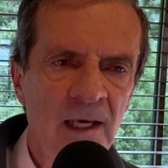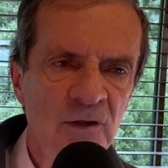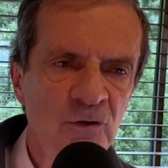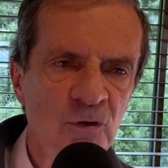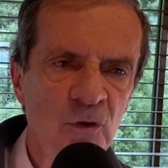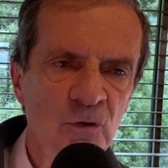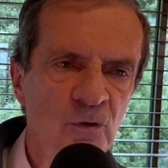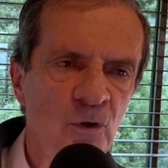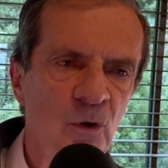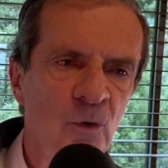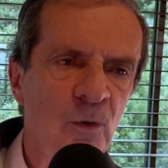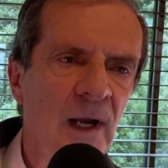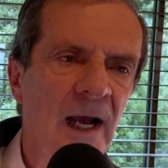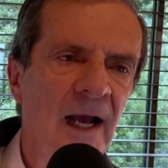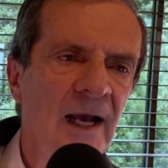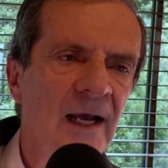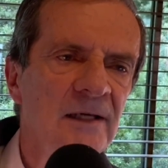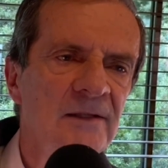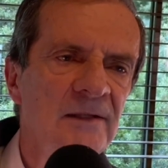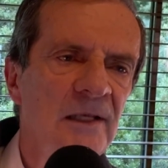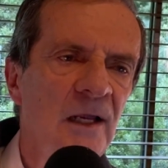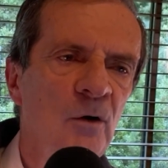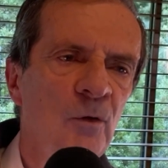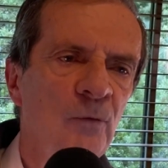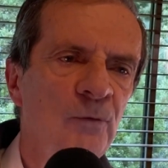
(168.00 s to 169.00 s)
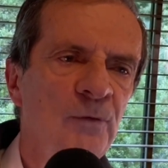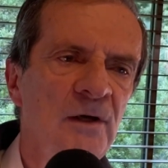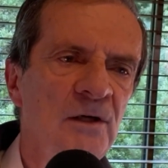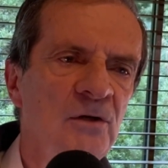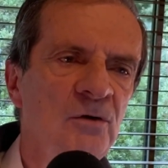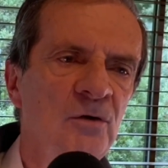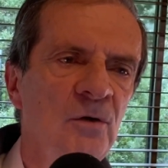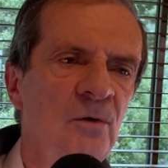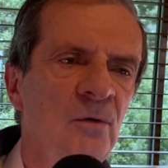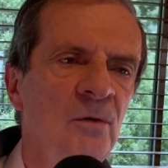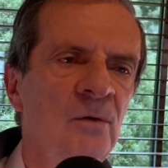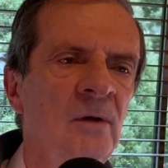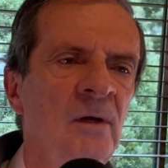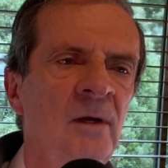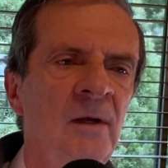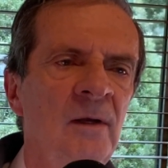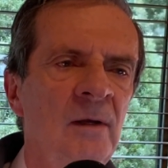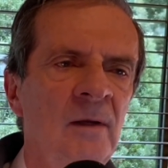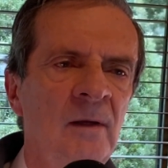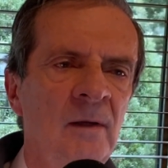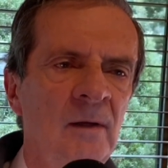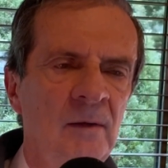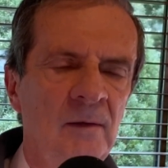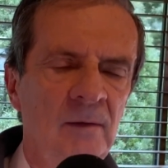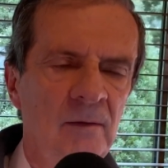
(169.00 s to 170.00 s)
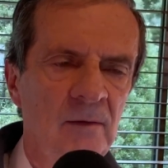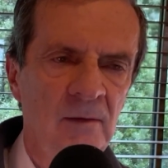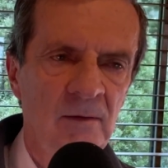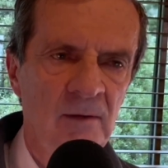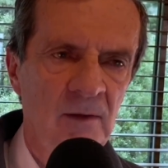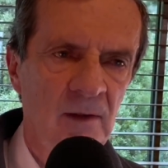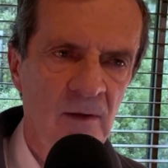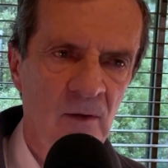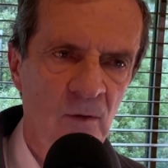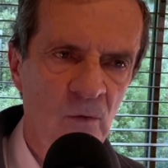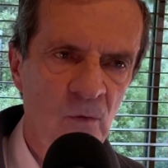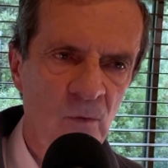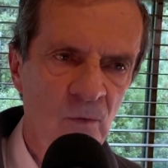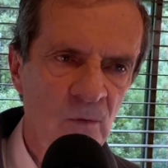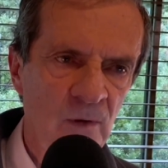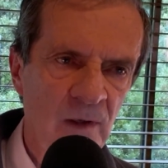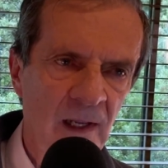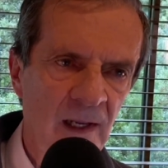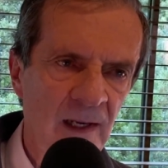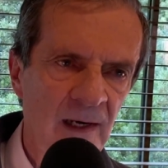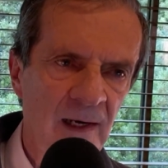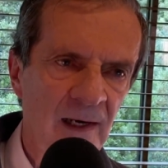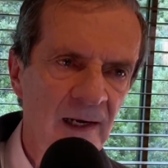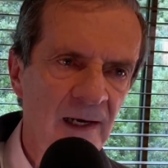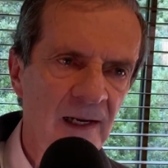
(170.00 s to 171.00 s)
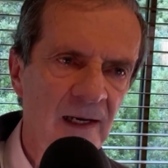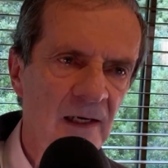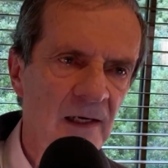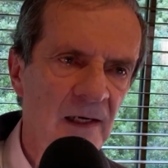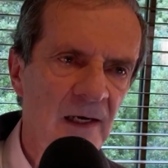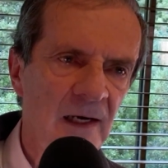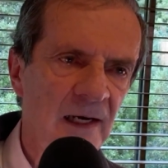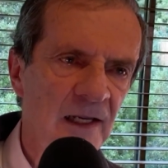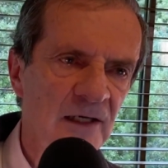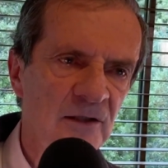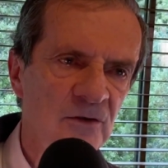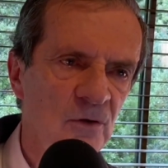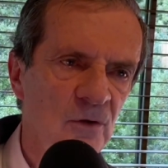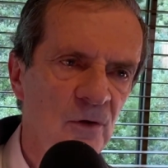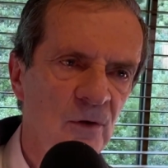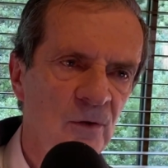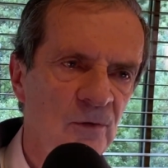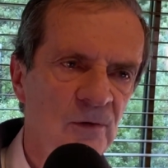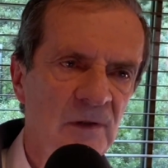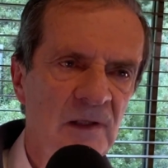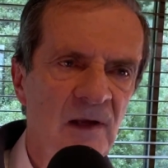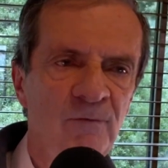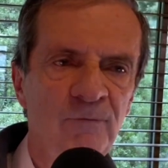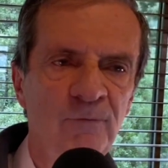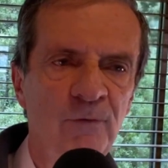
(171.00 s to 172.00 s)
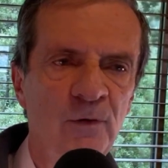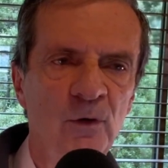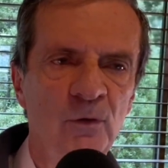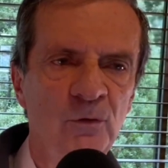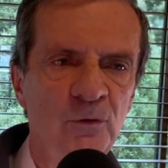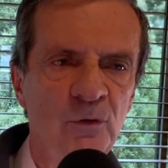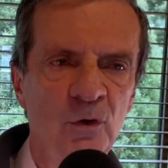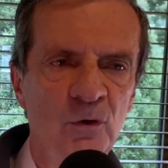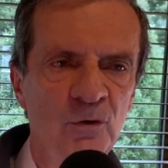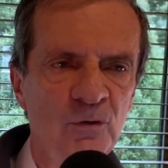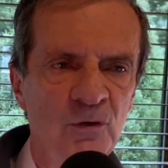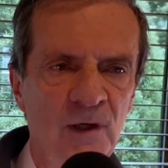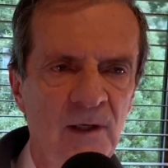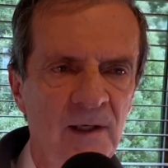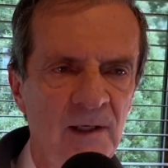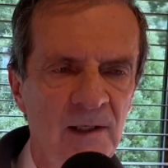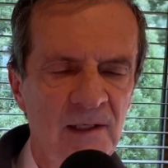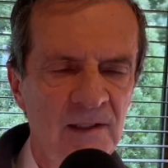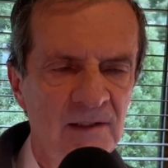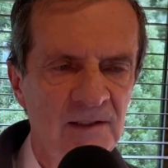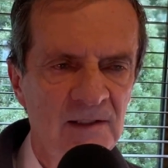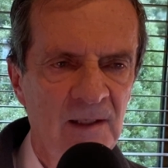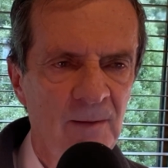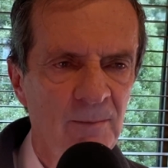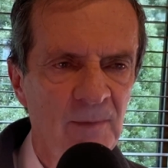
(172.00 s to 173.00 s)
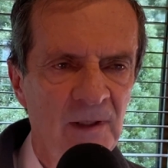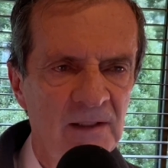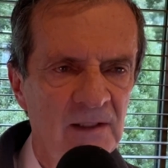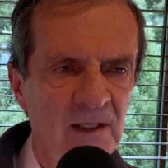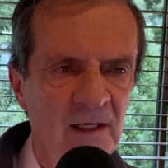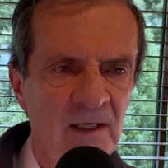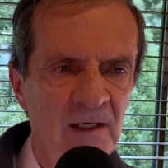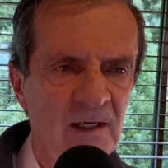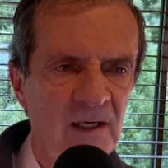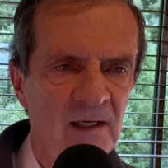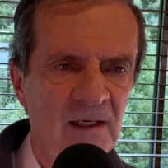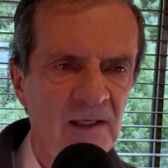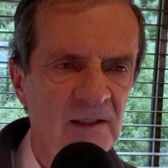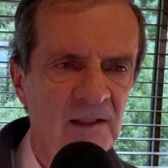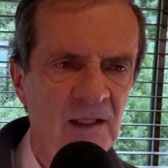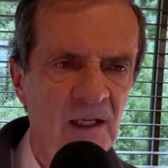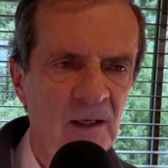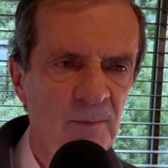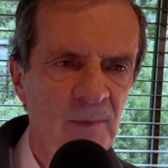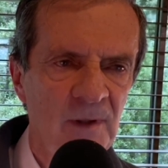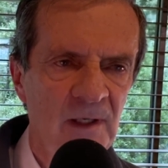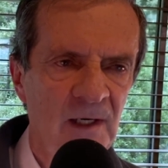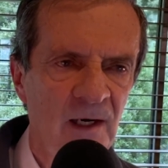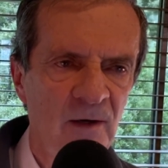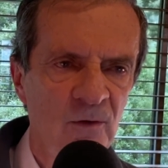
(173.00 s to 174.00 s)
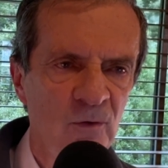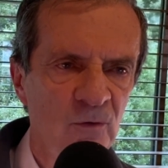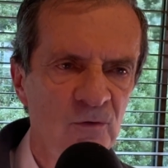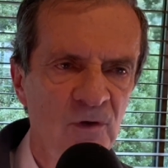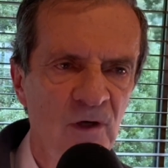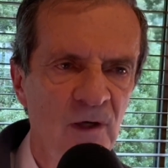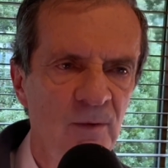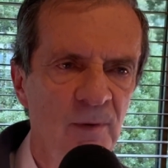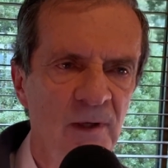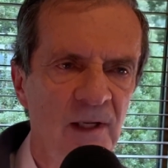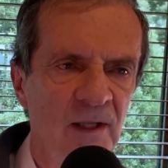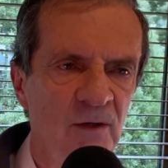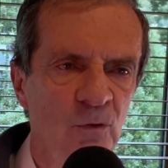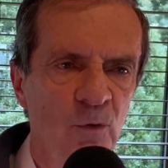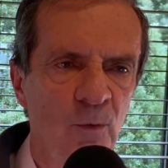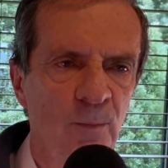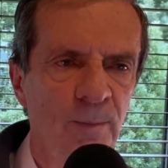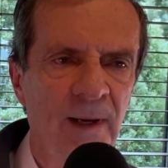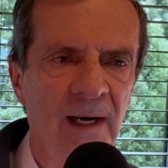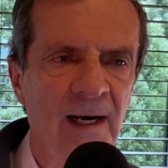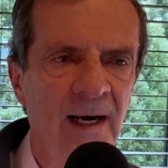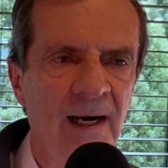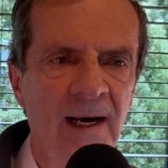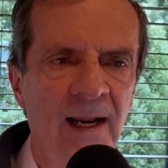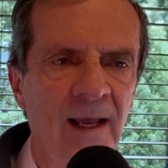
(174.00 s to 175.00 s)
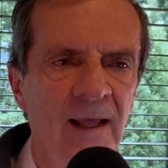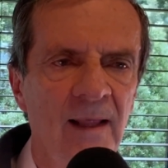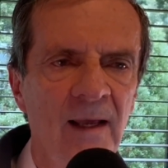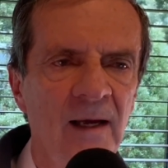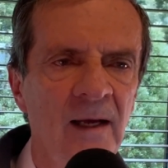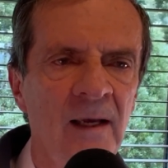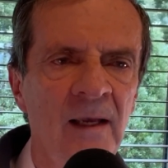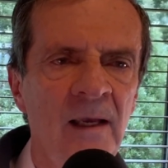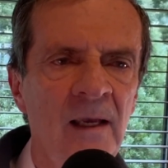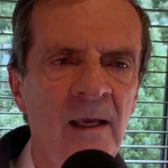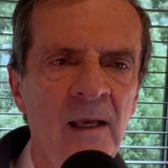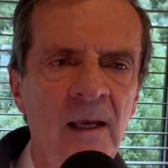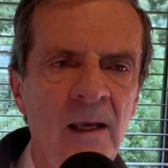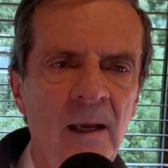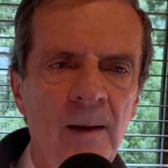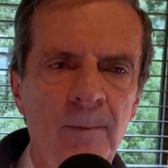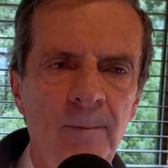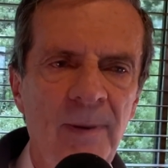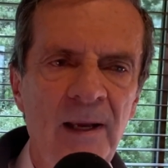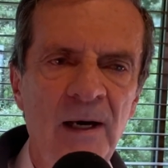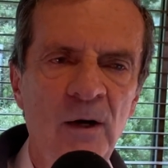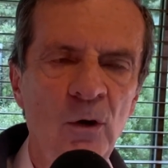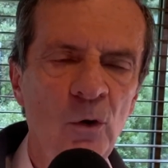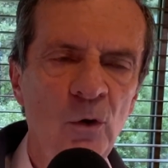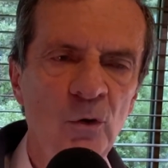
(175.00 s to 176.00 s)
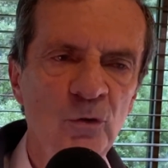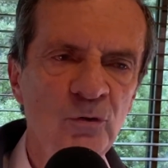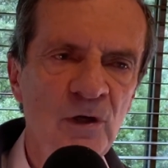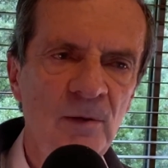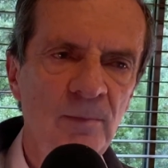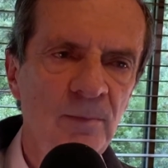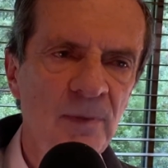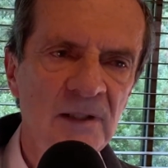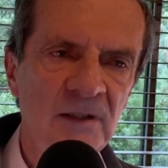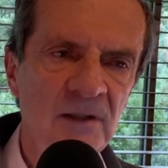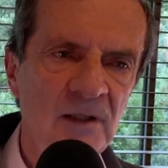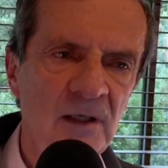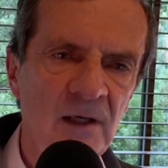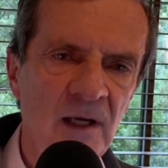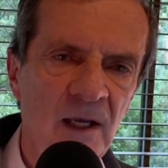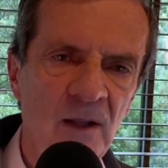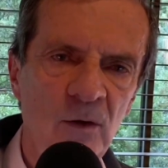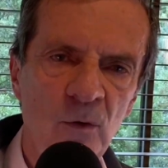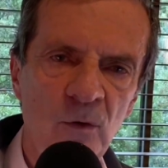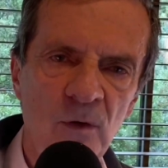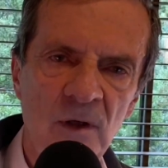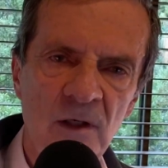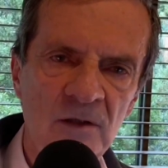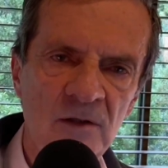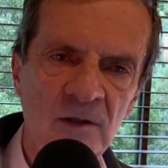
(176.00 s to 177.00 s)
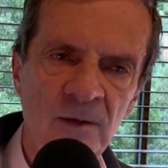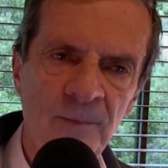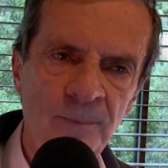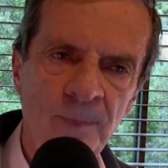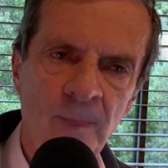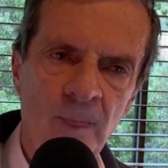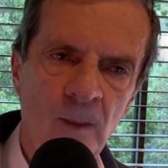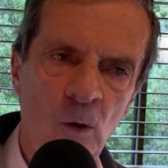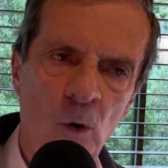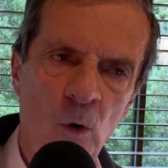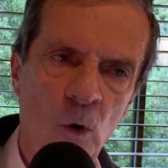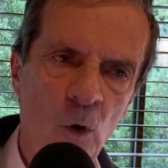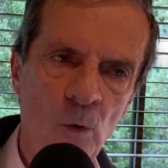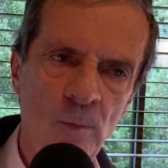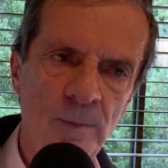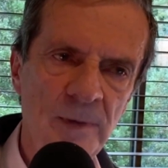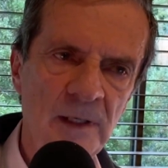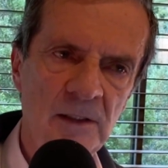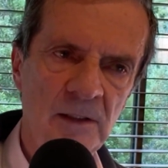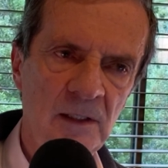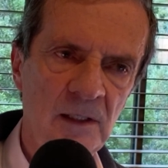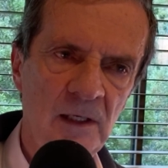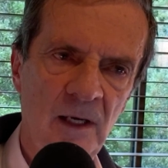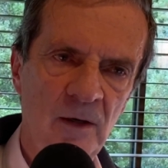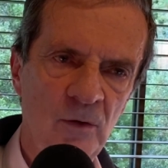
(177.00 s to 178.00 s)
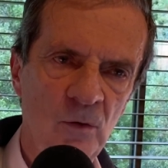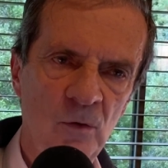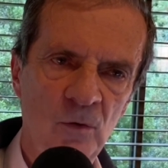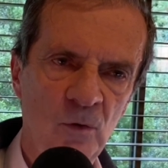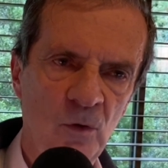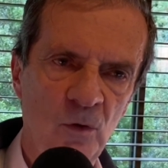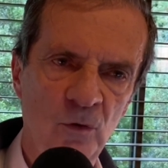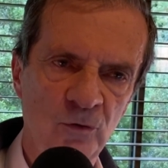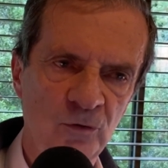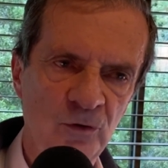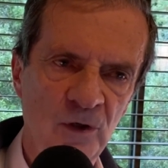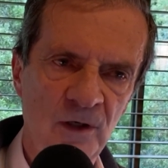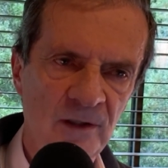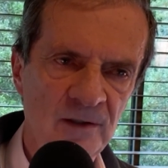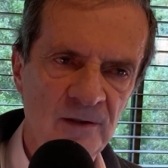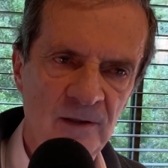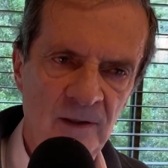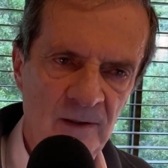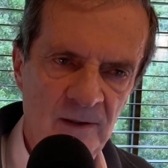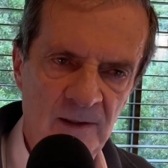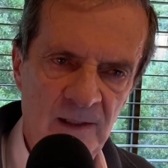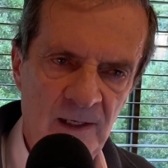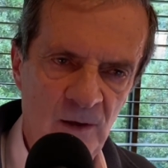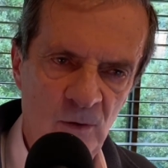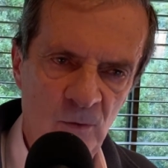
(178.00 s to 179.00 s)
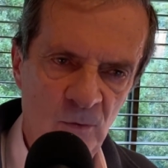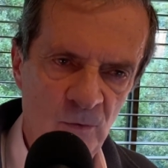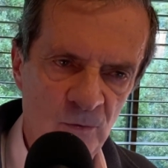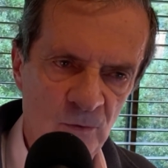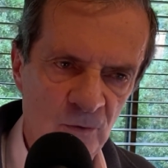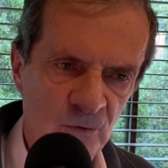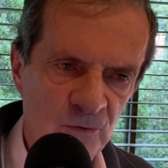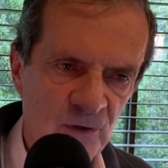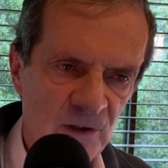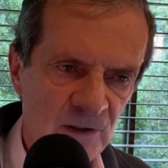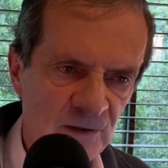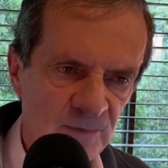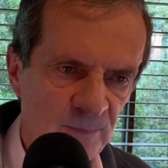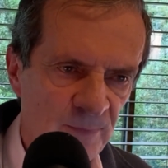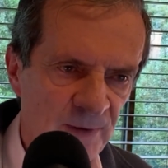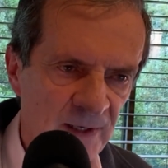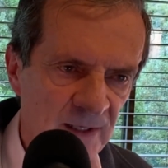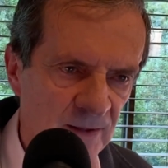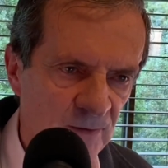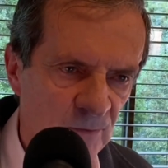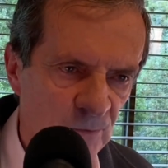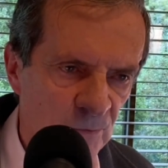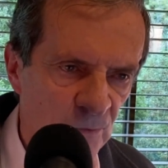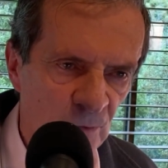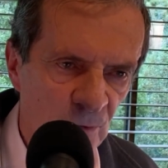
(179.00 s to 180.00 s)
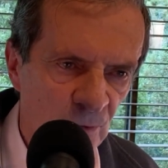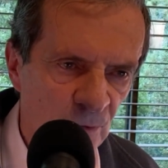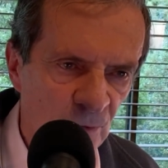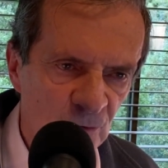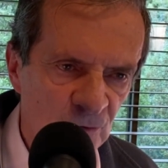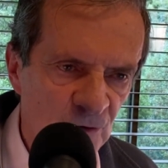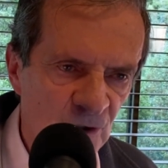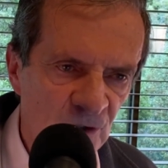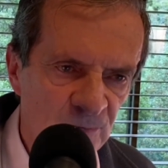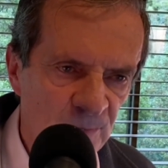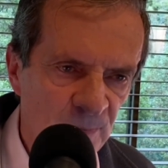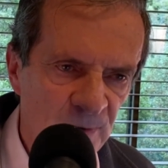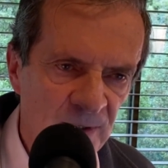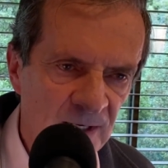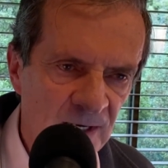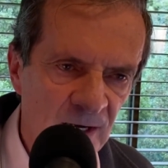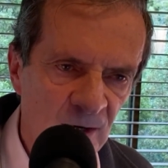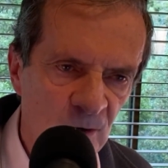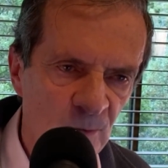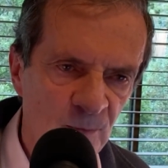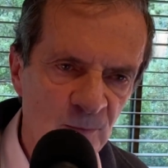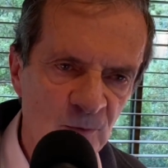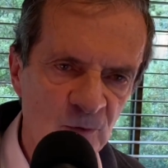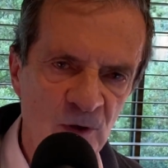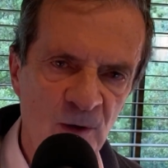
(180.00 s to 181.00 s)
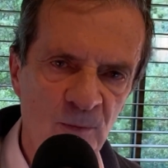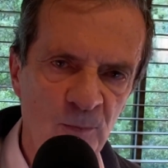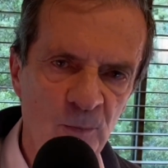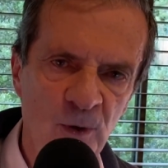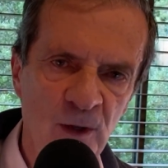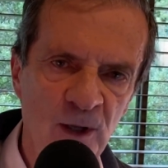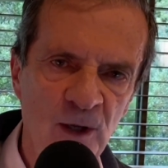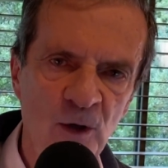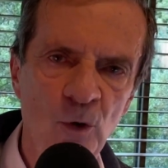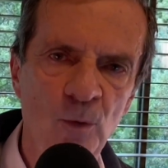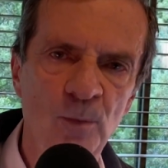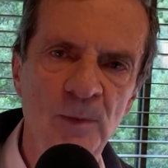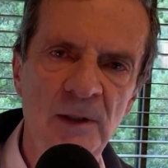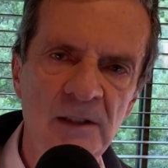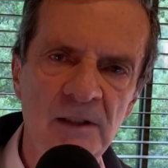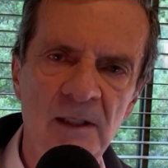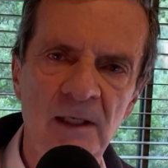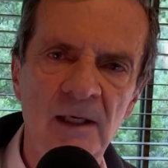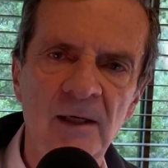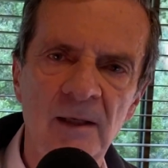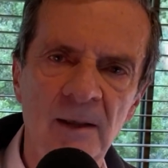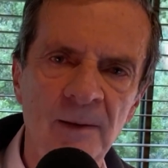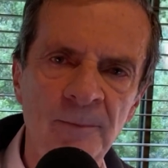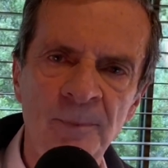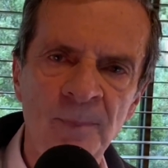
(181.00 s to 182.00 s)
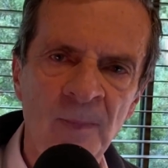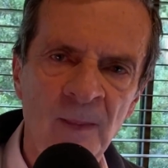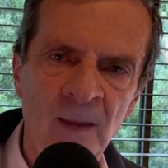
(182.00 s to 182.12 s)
esos son gajes del oficio de una legislación tan frondosa en esta materia que termina no sirviendo para nada. Pero los investigadores omitieron cosas que uno, no se explica cómo se pueden omitir.